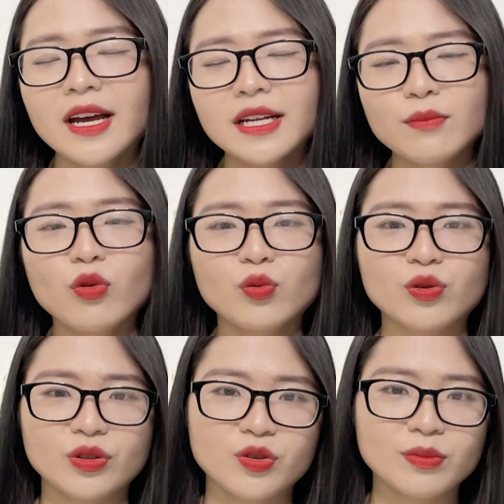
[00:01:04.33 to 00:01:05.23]
thì mụn
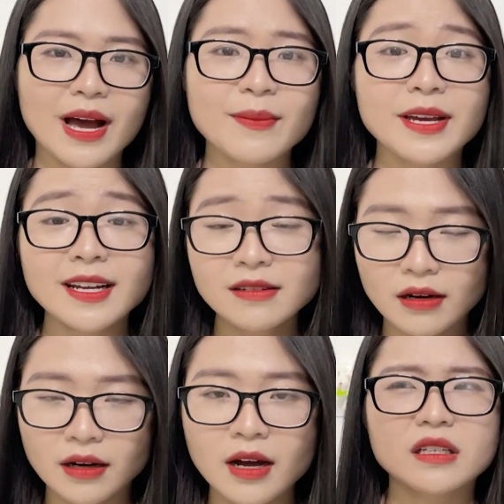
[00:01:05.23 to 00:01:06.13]
của chúng ta mới hết
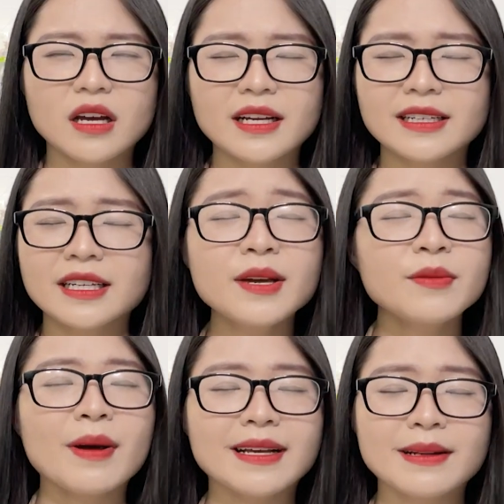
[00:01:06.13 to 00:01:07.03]
được. Khi
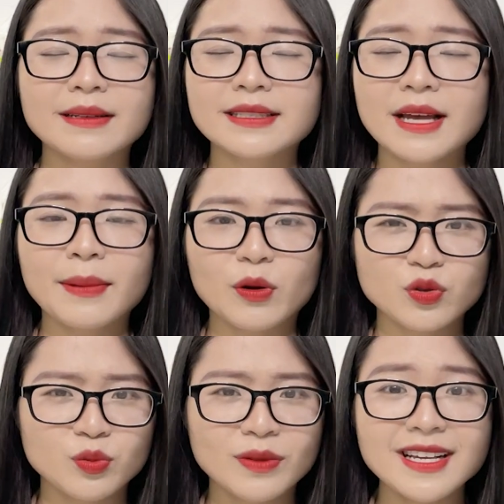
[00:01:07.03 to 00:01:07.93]
mà da mặt của
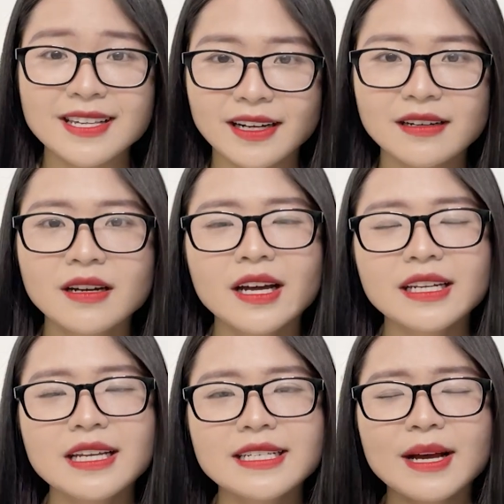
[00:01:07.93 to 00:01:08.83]
chúng ta sạch ấy,
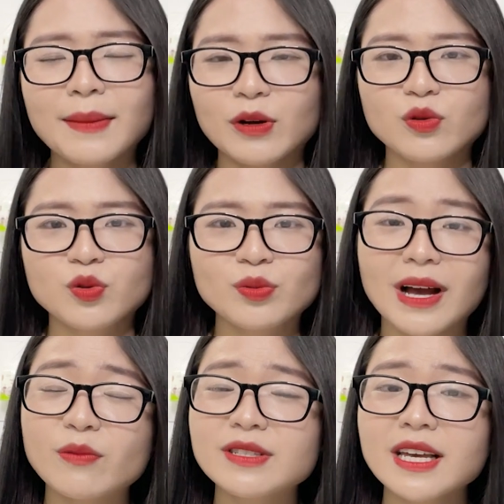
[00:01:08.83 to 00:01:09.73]
thì da mặt của chúng ta
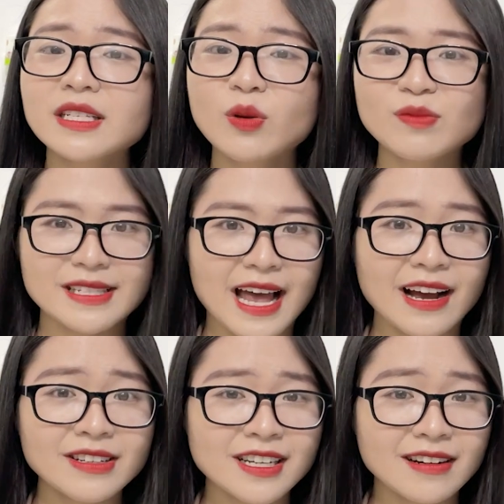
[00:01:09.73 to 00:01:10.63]
cũng sẽ trông
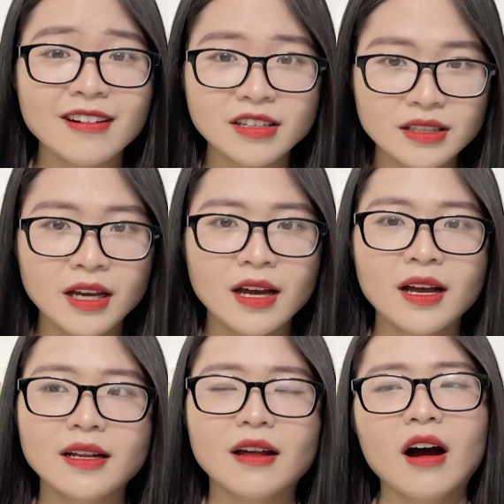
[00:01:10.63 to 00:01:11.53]
sáng, trắng hơn.
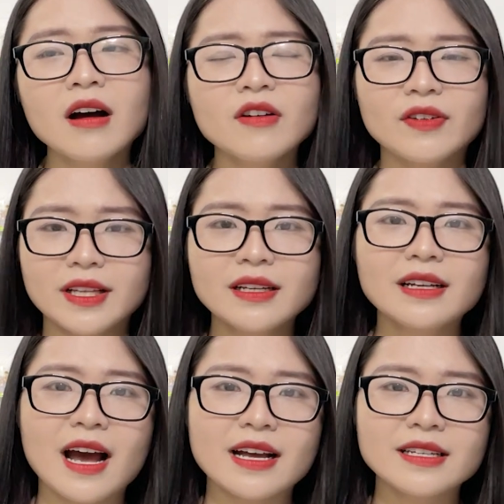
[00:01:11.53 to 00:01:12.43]
Đó, và tất
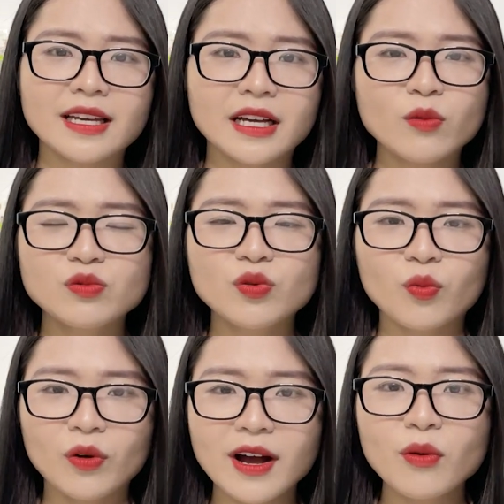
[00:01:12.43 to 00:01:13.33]
cả những cái công dụng
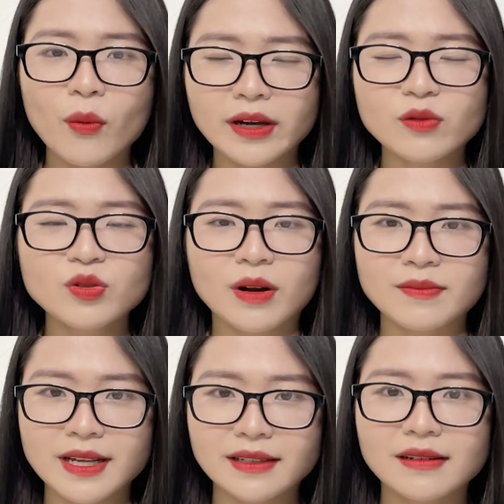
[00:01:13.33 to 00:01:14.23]
khác ngoài công dụng làm
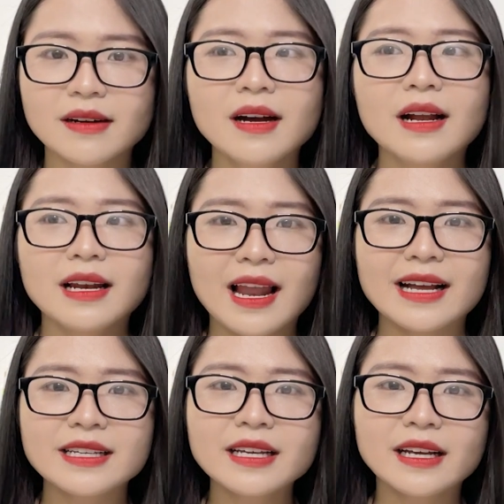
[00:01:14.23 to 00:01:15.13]
sạch ấy, là
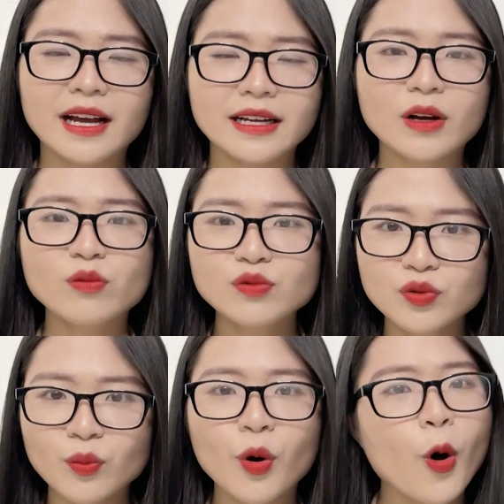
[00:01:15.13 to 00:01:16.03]
những cái công
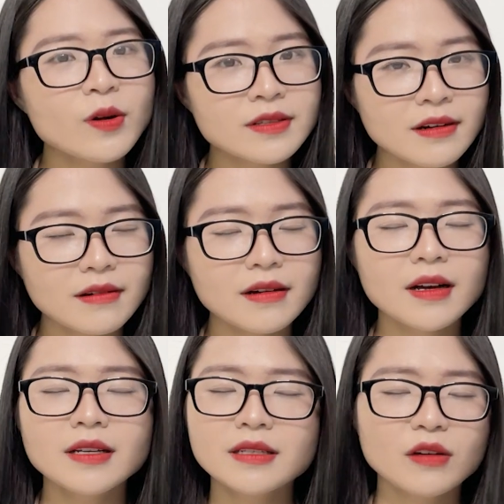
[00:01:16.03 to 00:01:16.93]
dụng hỗ trợ
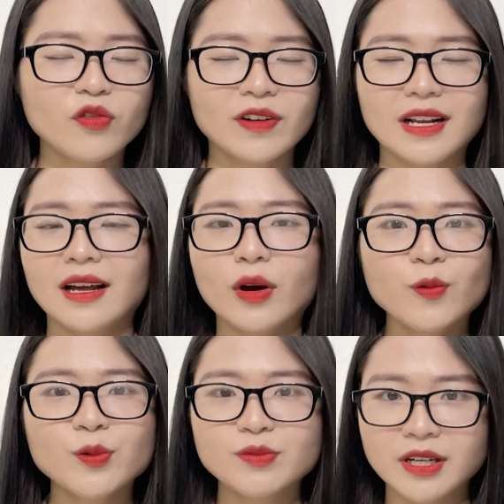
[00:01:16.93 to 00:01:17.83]
chứ không phải là
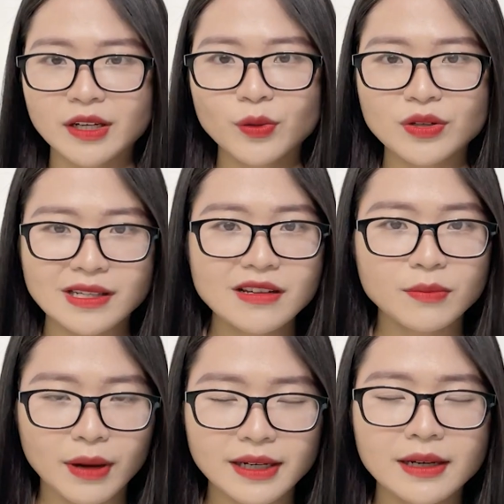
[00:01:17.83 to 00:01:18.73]
công dụng chính của sữa rửa
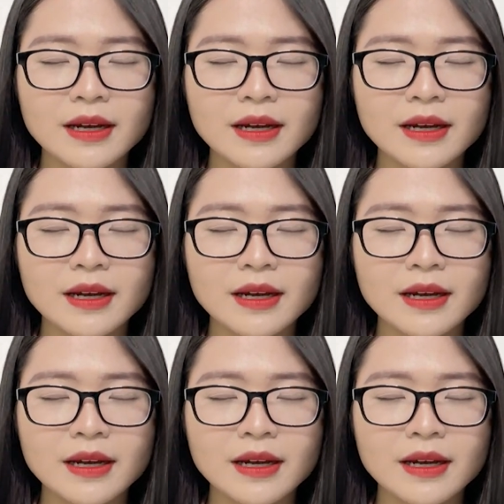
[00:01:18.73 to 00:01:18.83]
mặt.